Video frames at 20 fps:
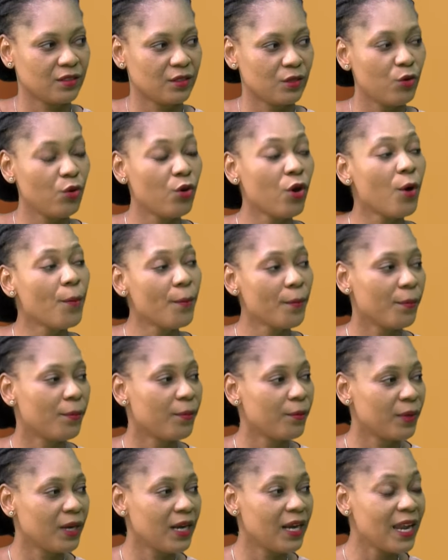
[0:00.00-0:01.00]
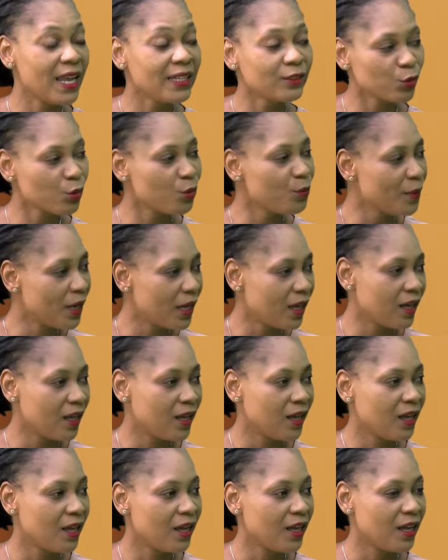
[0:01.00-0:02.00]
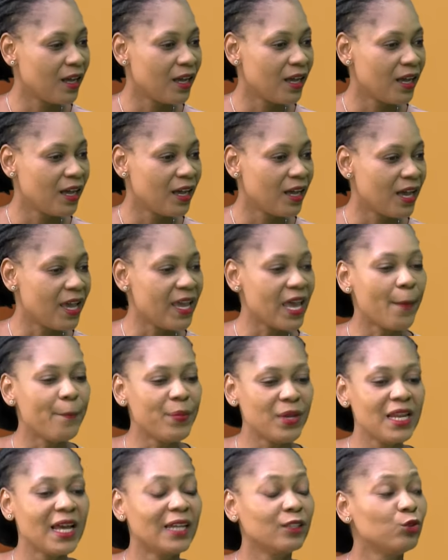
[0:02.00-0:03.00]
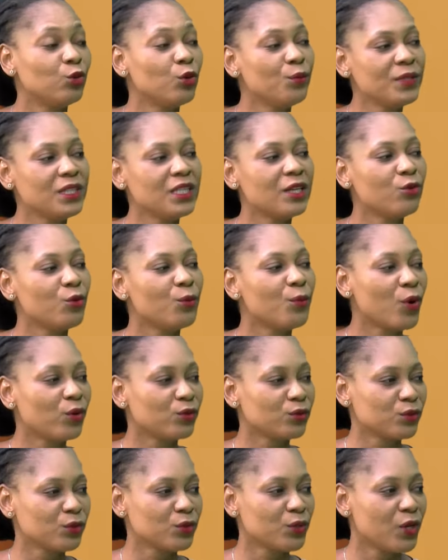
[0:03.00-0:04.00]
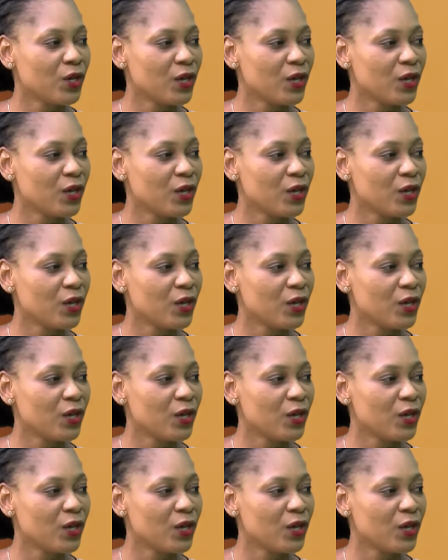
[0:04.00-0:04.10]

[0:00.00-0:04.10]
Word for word: L'homme, l'être humain, est appelé à dominer le monde.